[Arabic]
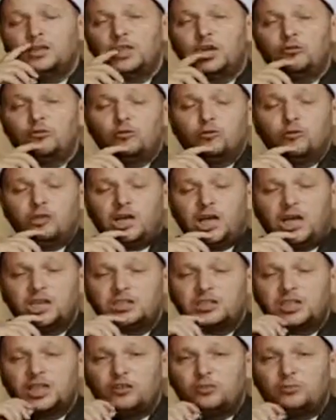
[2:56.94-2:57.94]
يقول
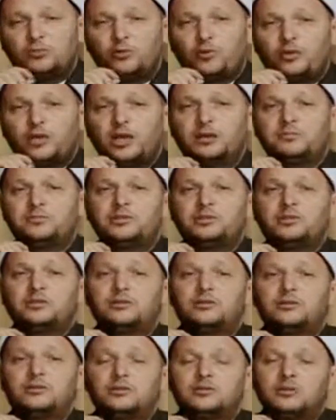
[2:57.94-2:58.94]
حسان بن ثابت
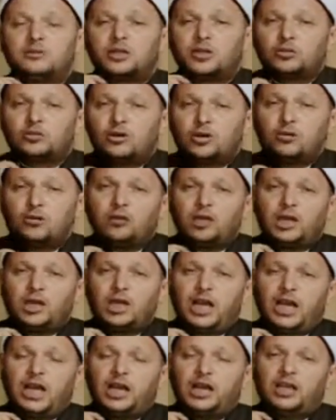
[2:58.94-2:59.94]
رضوان
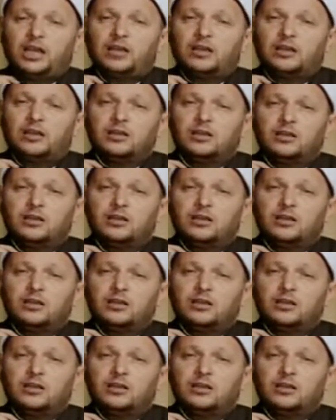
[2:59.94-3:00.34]
الله عليه